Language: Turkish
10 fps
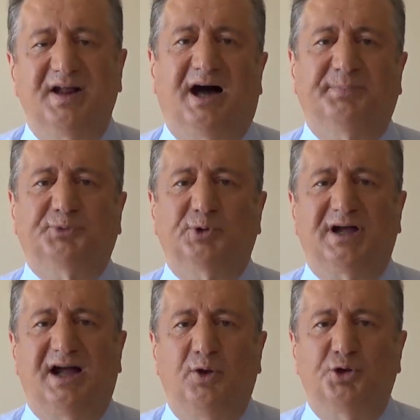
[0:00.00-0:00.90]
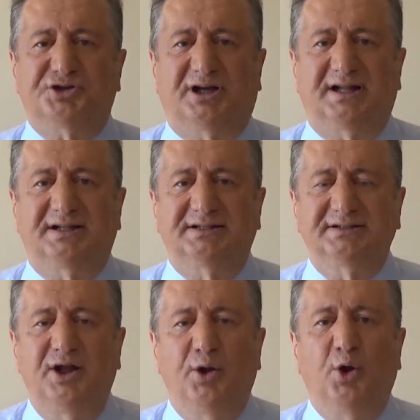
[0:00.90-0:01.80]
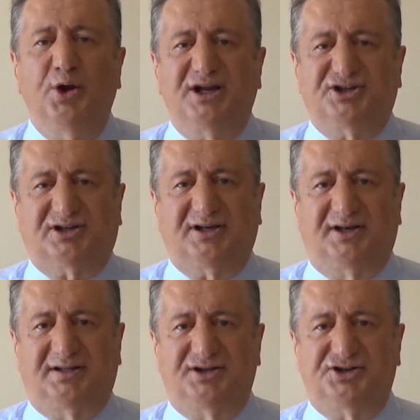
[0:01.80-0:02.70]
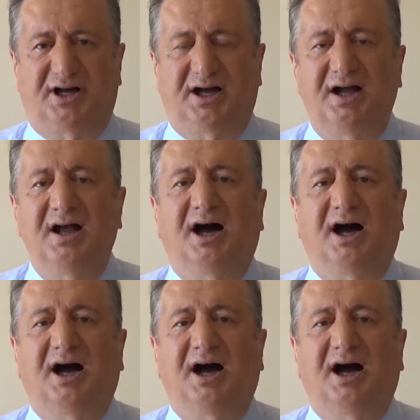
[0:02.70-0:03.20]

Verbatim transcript: Abdullah Öcalan'ın öne çıkarılacağı,